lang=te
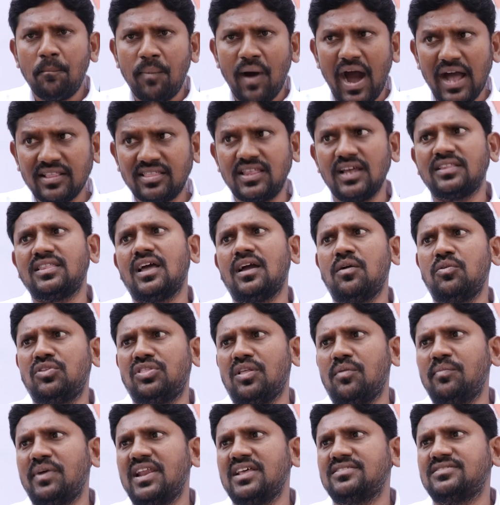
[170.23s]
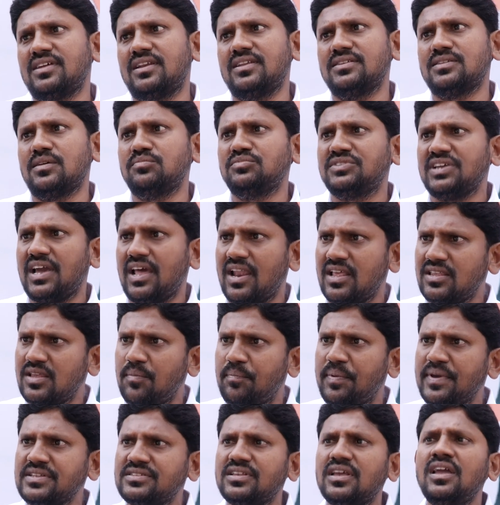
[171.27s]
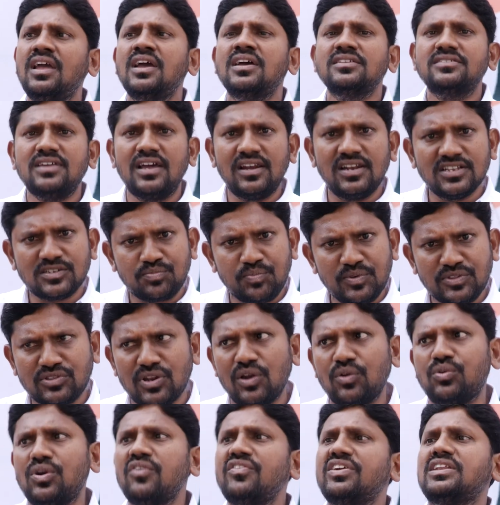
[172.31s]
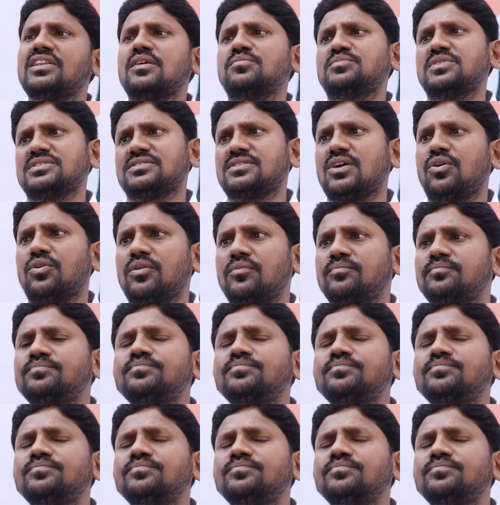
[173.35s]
బాధ్యతాయుతమైన జర్నలిజం చేయాలని చెప్పేసి జర్నలిస్ట్ మిత్రులు కూడా విజ్ఞప్తి చేస్తాం